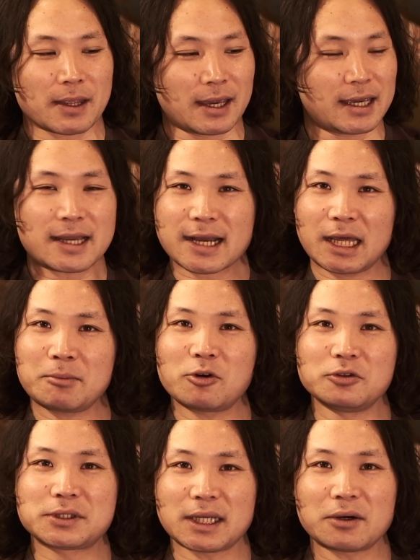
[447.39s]
一回も
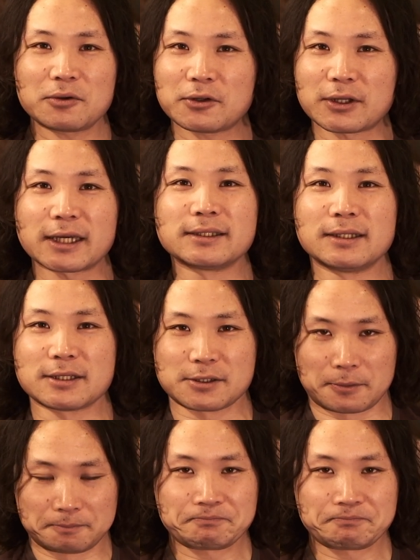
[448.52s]
売ったことないんですよ。